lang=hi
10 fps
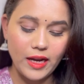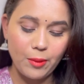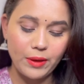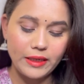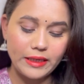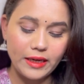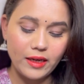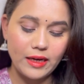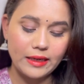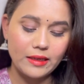डायमंड
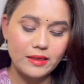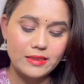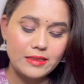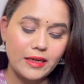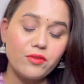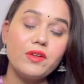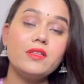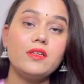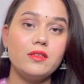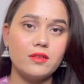ग्रीन नेकलेस सेट विथ
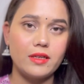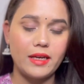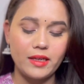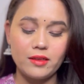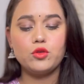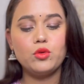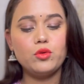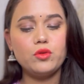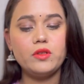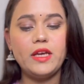इयर तो
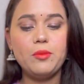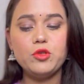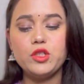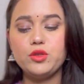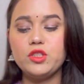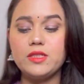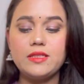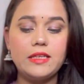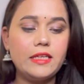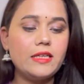ये मुझे कुछ इस
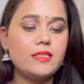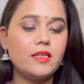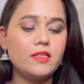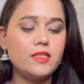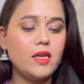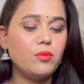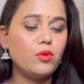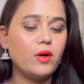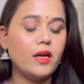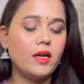तरीके से रिसीव
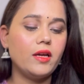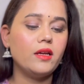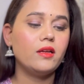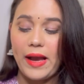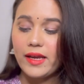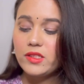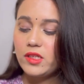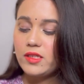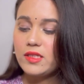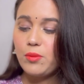हुआ है
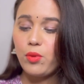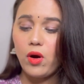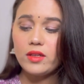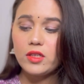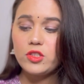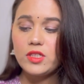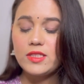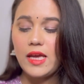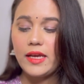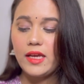पैकेजिंग इसकी बहुत अच्छी
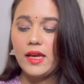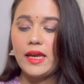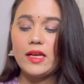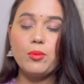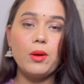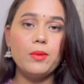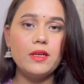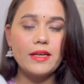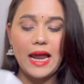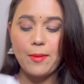से आई है एक
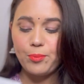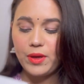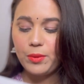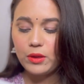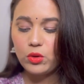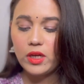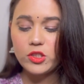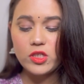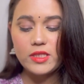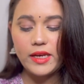बबल रैप में बिल्कुल
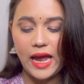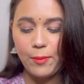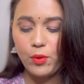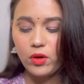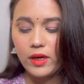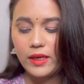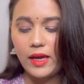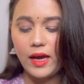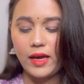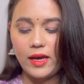अच्छे से रैप होकर ये
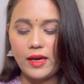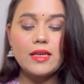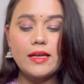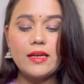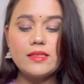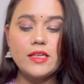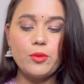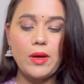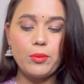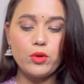आया है नेकलेस सेट
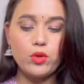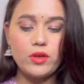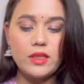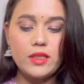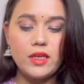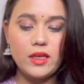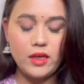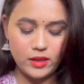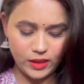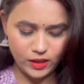में आपको टोटल तीन
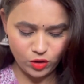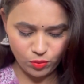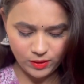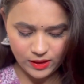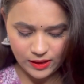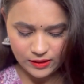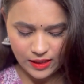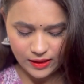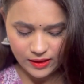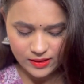कलर देखने को मिल जाता
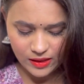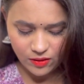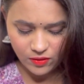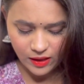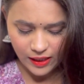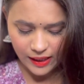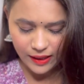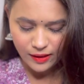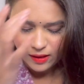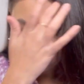है ये सिल्वर है
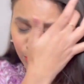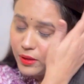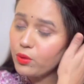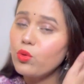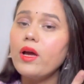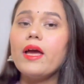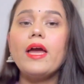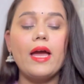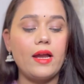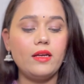ब्लू है
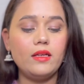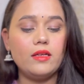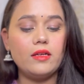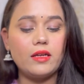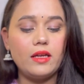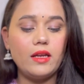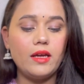एंड ग्रीन